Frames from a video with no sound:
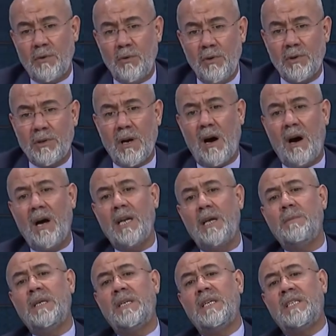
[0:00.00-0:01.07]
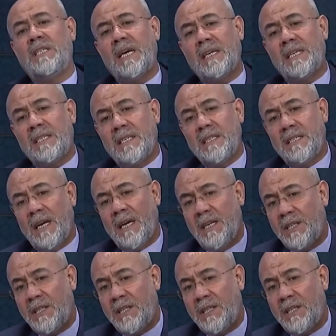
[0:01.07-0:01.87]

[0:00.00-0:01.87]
Yüz alimin içerisinde